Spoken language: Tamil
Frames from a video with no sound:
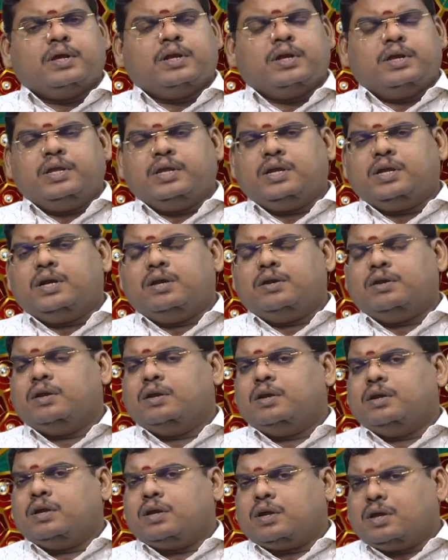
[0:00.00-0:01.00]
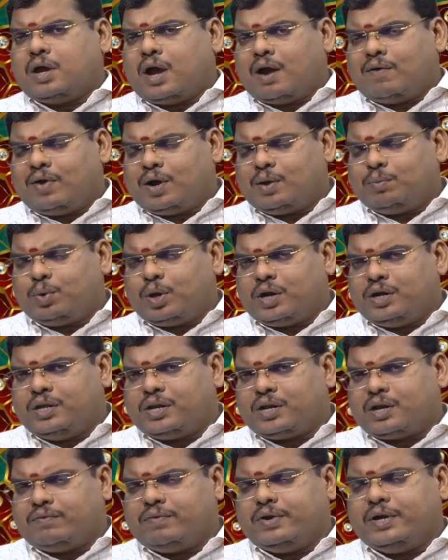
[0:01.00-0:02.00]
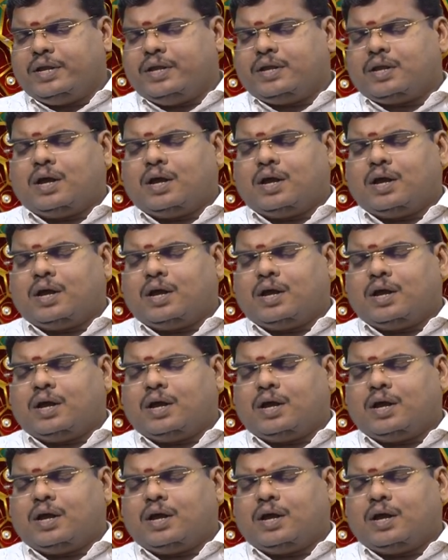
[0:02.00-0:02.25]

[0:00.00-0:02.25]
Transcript: நீங்கள் கவனமுடன் இருக்க வேண்டிய